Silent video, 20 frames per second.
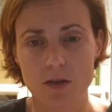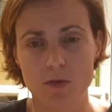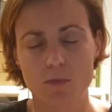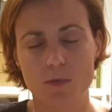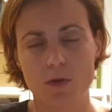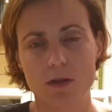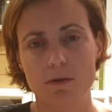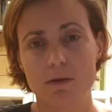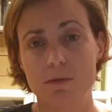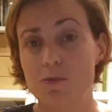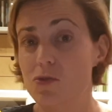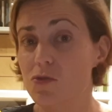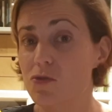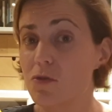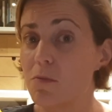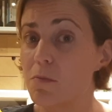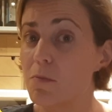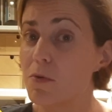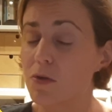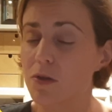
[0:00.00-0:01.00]
cómo debemos
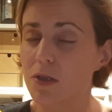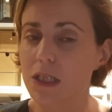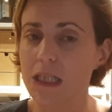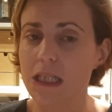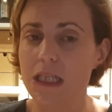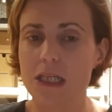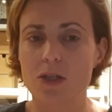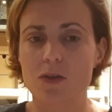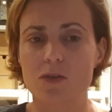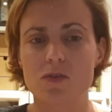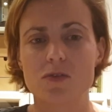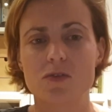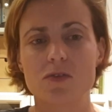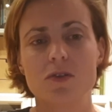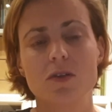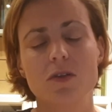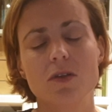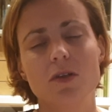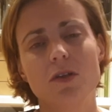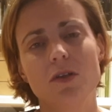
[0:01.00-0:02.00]
comportarnos
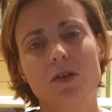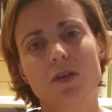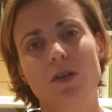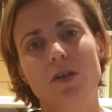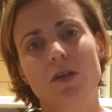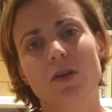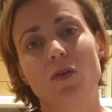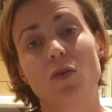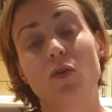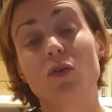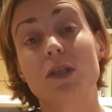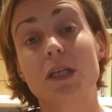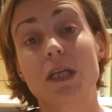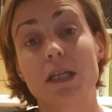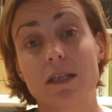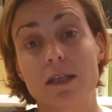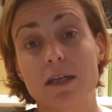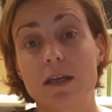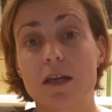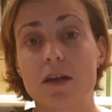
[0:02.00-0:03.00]
o
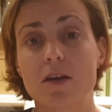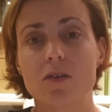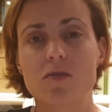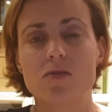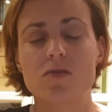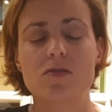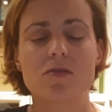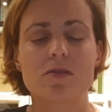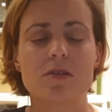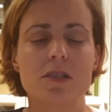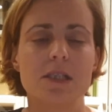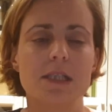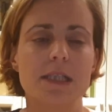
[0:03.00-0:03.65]
tratarnos.